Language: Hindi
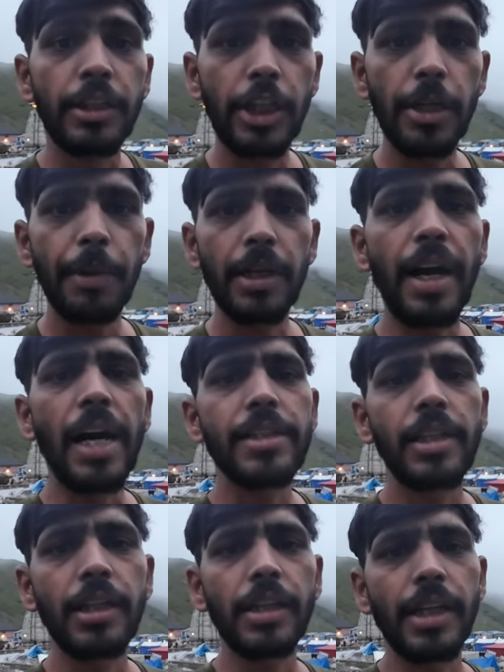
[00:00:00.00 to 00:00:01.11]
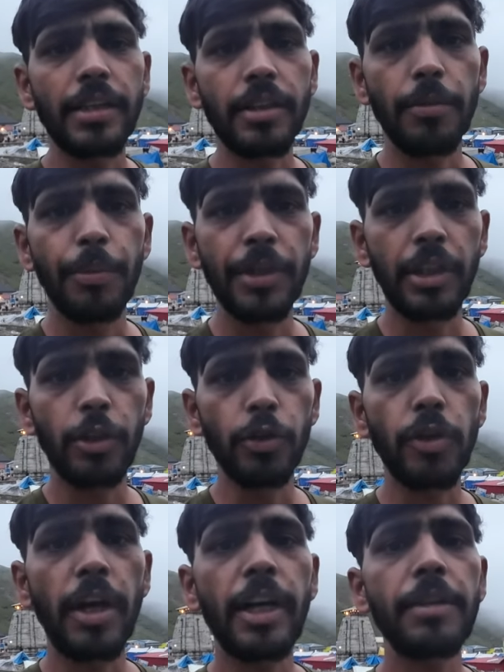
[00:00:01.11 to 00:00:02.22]
केवल आज के लिए यात्रा बंद थी
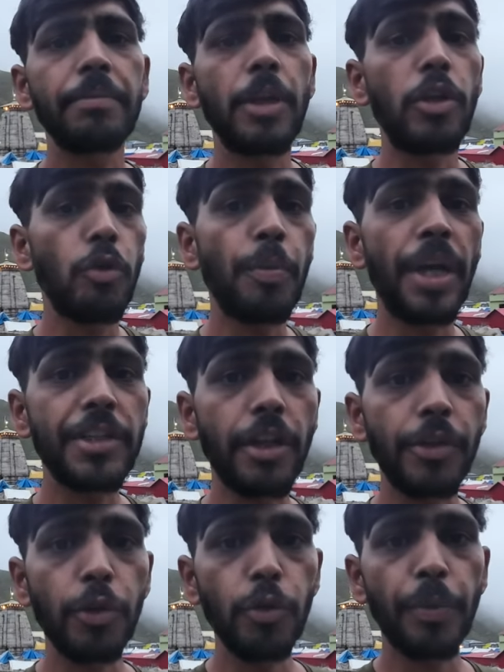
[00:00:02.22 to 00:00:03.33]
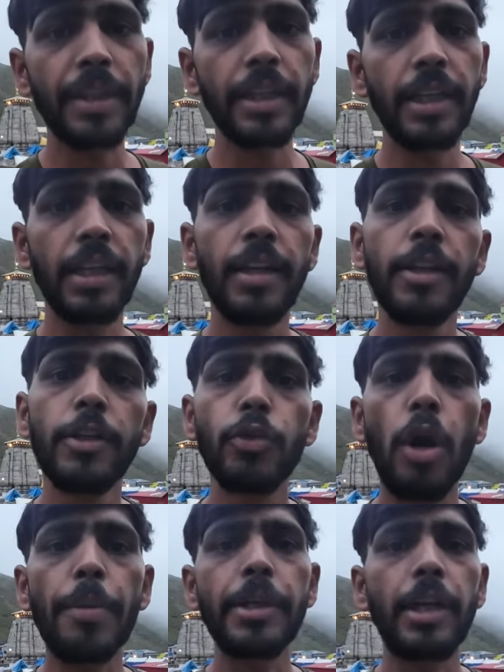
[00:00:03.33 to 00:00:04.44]
दोस्तों अगर कल को बारिश कंटिन्यू पड़ती है तो
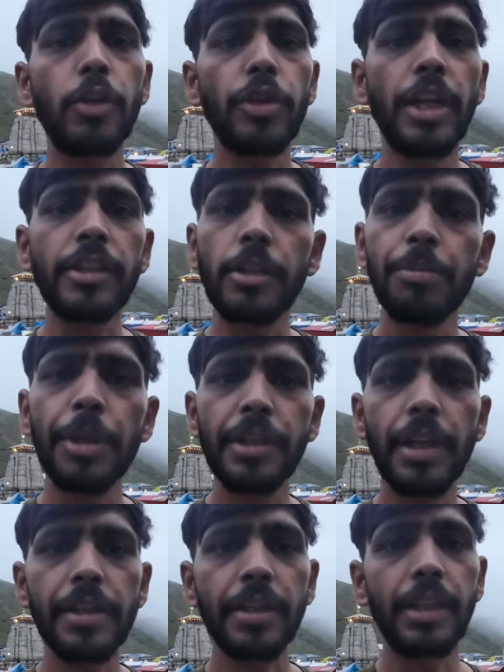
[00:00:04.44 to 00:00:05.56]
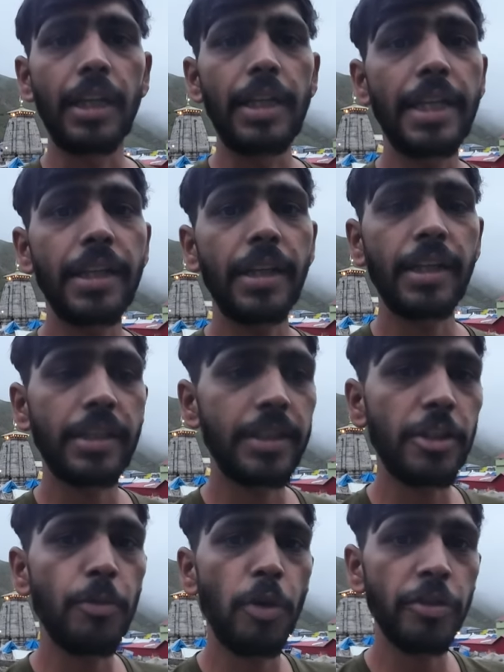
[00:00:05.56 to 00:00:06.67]
आपके कल को यात्रा बंद रह सकती है लेकिन अगर
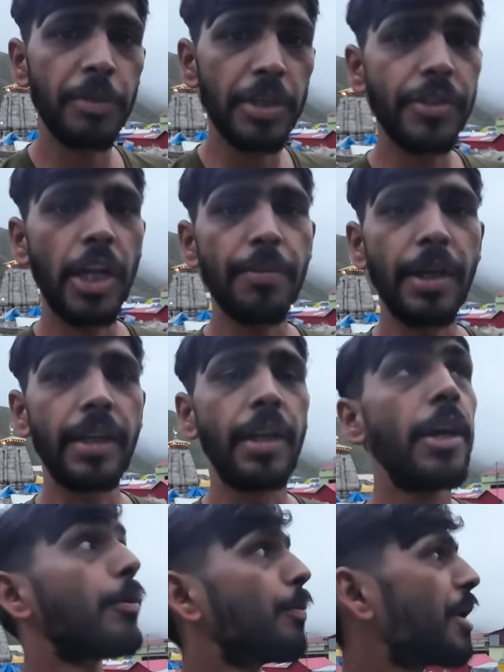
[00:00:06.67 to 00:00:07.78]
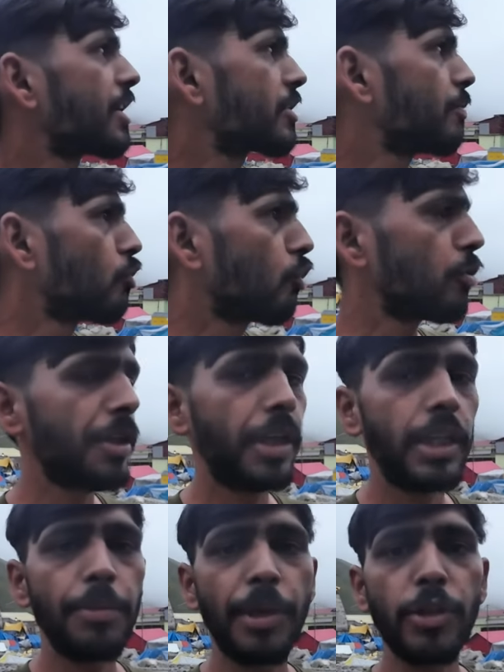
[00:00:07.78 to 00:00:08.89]
जैसा मौसम इस टाइम है बारिश बिल्कुल भी
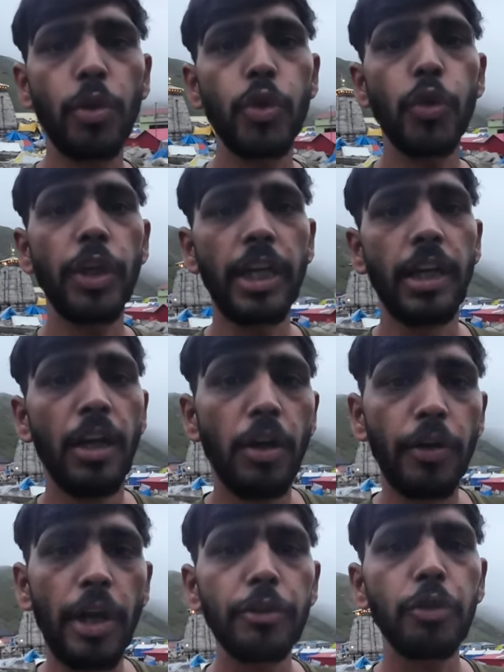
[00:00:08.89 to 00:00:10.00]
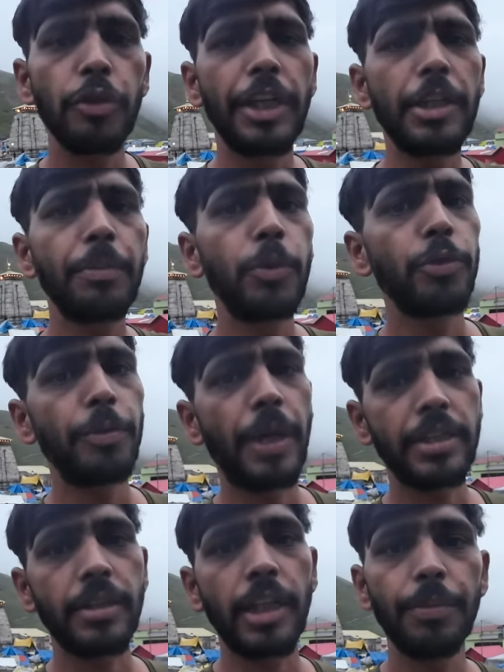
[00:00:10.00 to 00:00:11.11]
नहीं है बंद हो चुकी है रात को एक बूंद भी
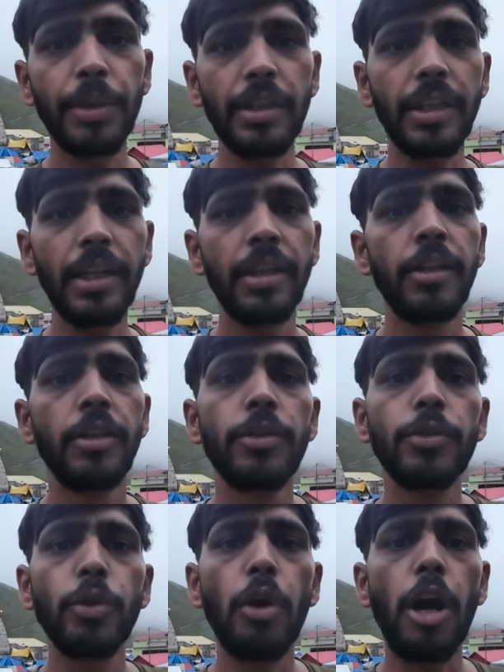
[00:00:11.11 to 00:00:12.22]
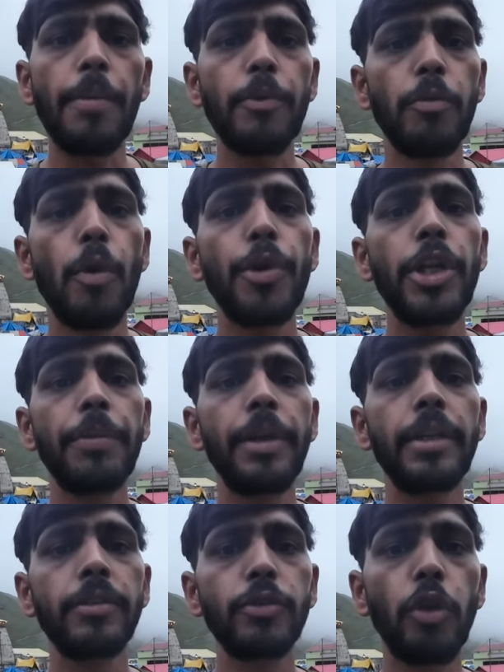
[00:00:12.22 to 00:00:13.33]
बारिश नहीं पड़ती है तो आपको मॉर्निंग
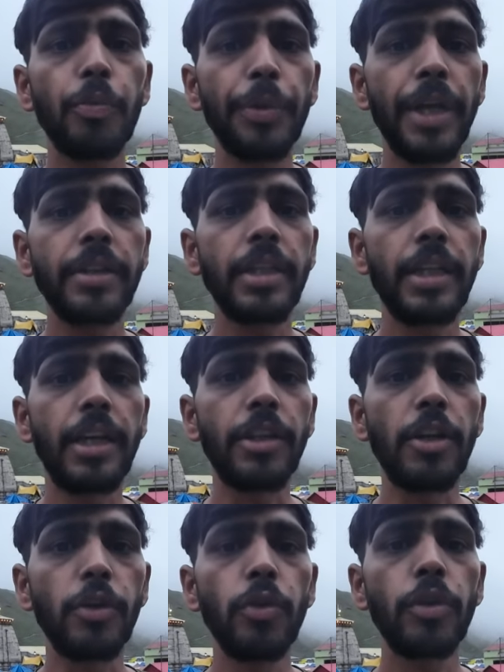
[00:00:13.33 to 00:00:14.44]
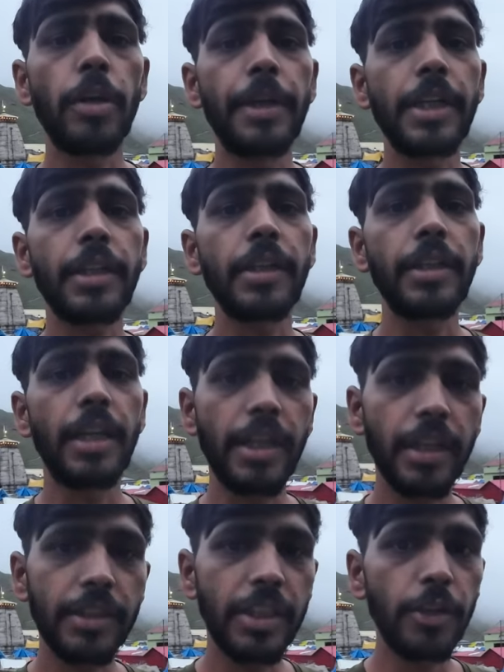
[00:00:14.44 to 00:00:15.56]
में सोनप्रयाग से यात्रा को रवाना कर दिया
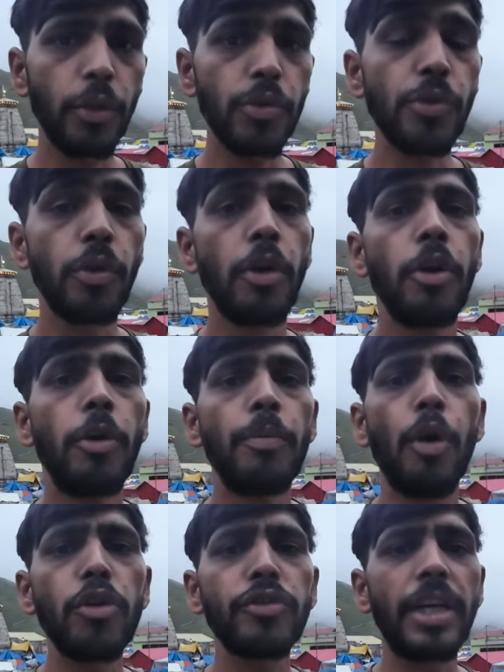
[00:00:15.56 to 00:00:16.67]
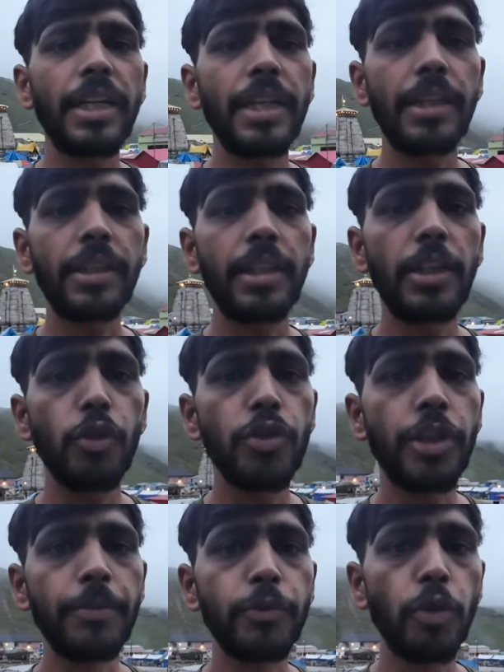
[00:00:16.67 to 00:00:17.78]
जाएगा जी हाँ दोस्तों बहुत सारी यात्रियाँ जो इस
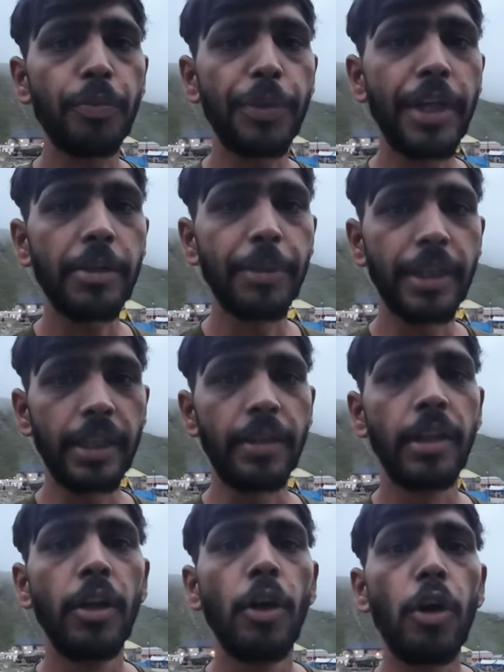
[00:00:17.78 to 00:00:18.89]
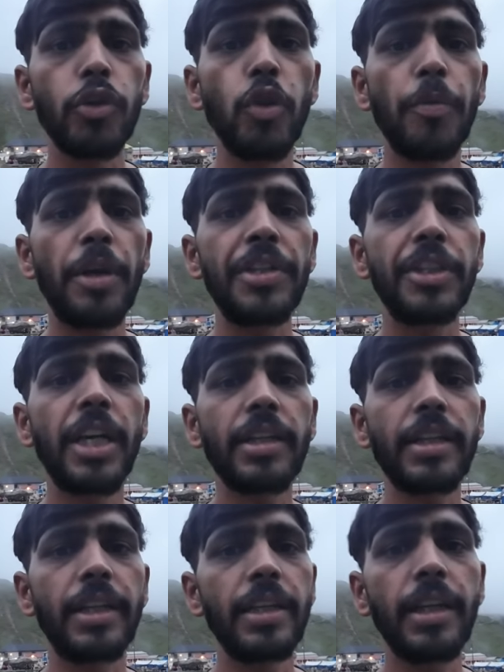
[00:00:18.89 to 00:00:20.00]
टाइम सोनप्रयाग में हैं और जो अब इंतजार
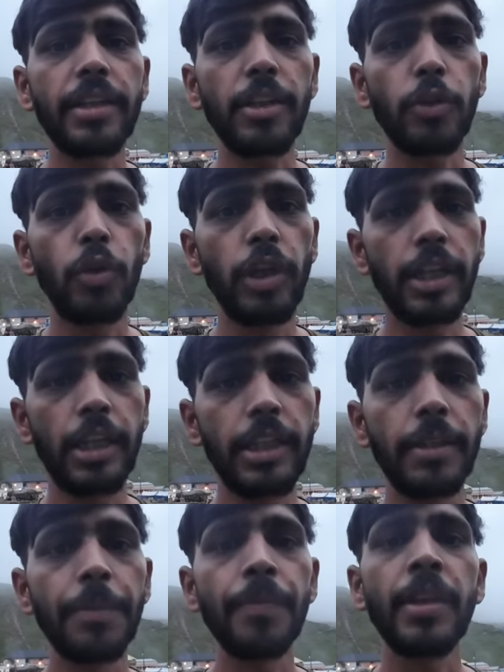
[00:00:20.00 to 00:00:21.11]
कर रहे हैं यात्रा खुलने के लिए